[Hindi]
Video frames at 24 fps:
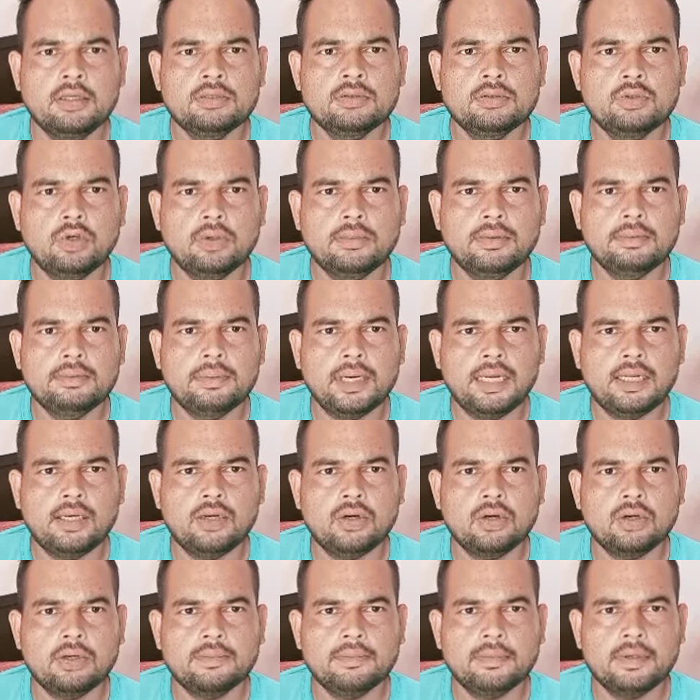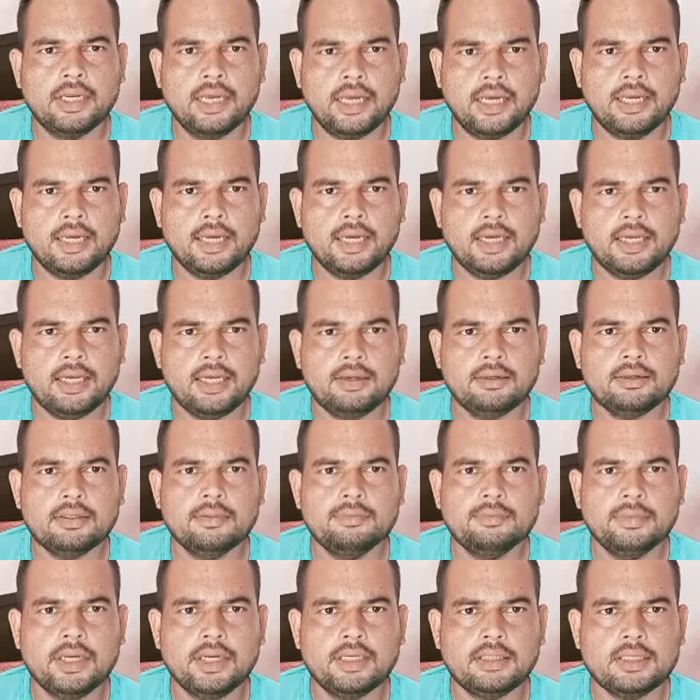जो भी भाई लोग नए आए हैं
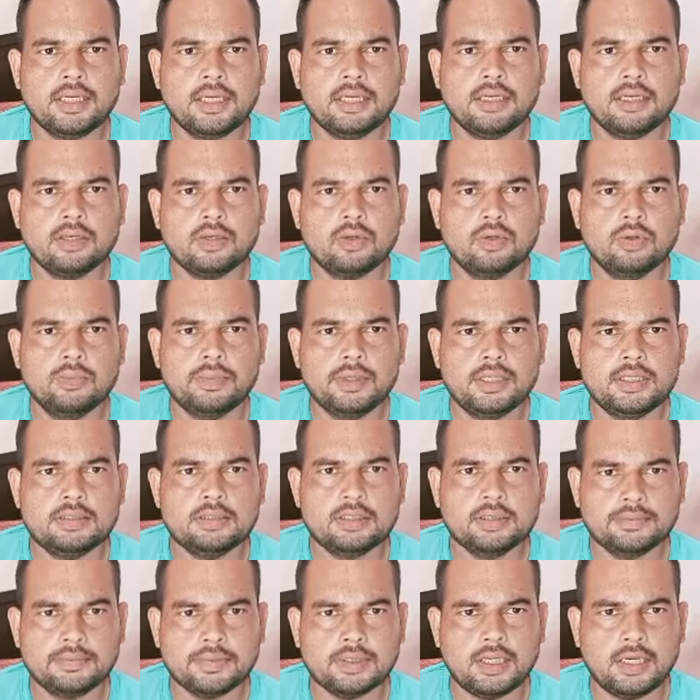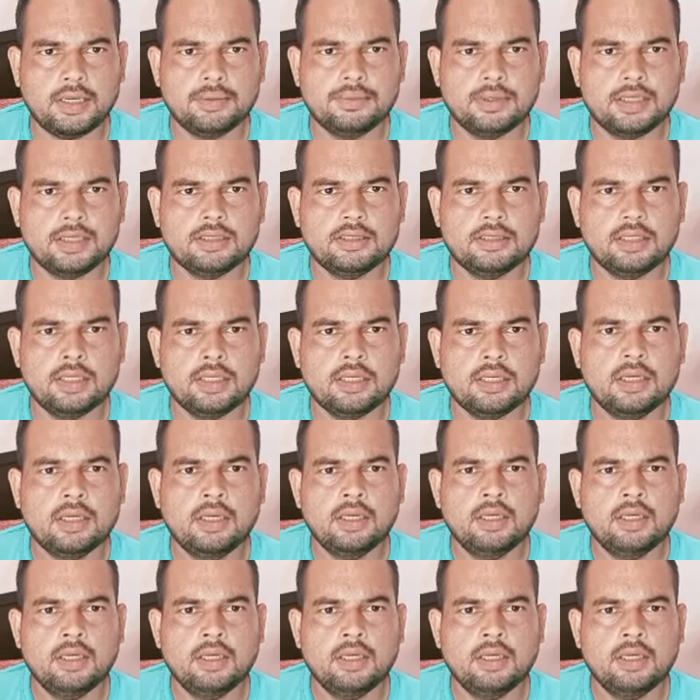मेरे चैनल को प्लीज़ सब्सक्राइब कीजिए